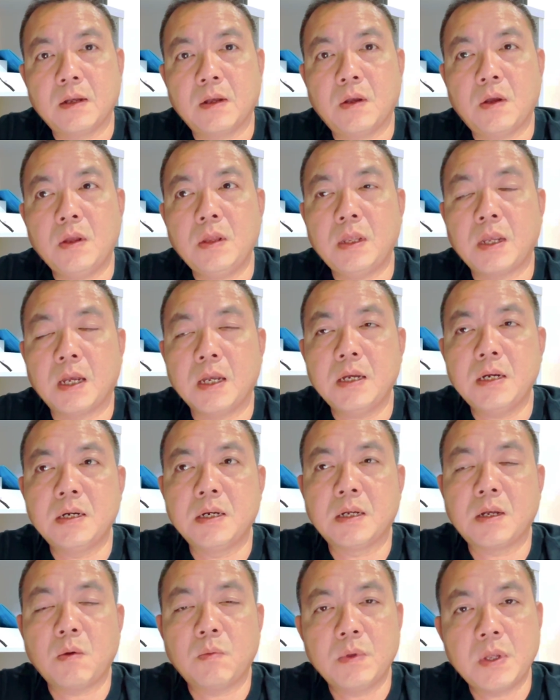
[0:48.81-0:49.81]
có những
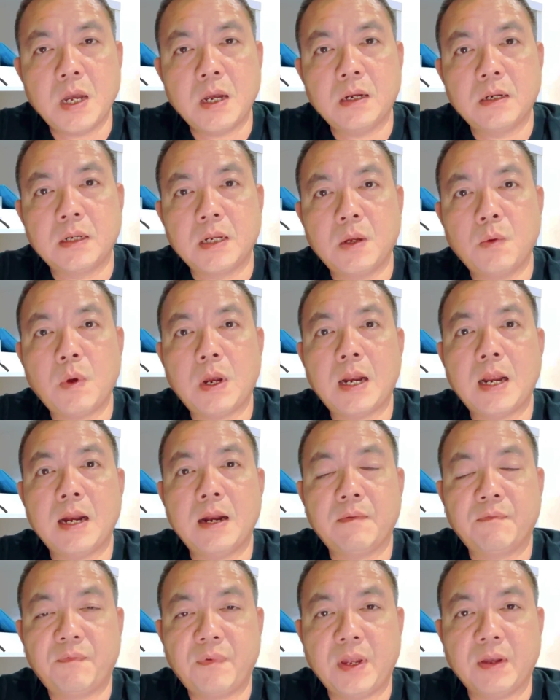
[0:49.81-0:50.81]
người công nhân đi qua đây
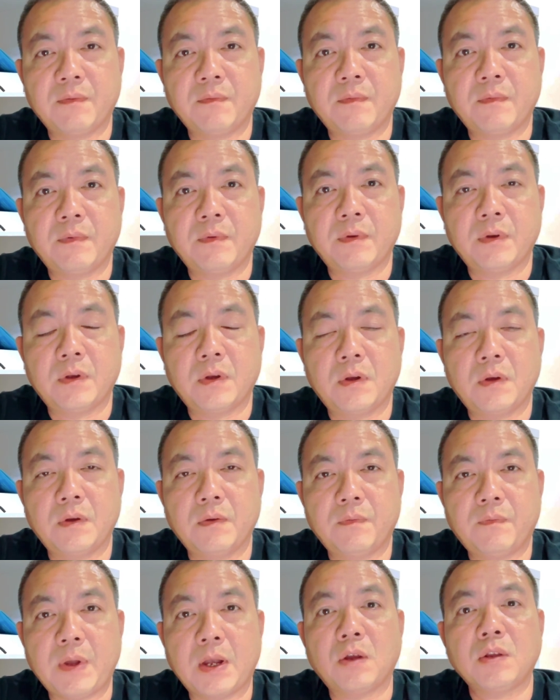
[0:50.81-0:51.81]
làm việc
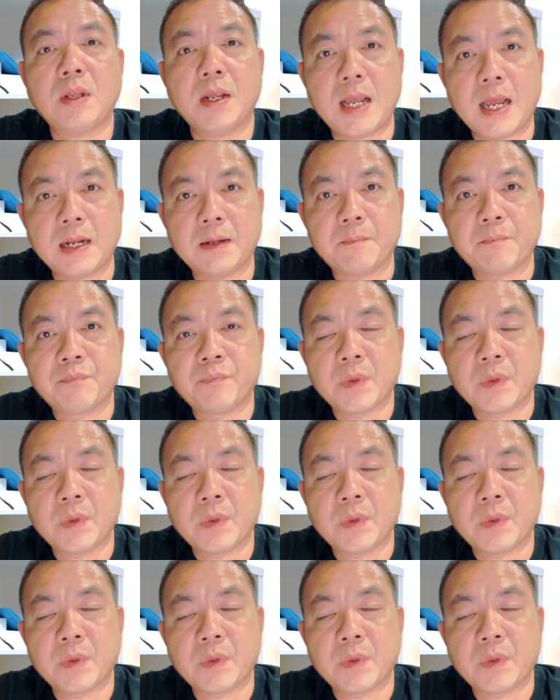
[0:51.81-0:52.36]
phải có tiếng Anh.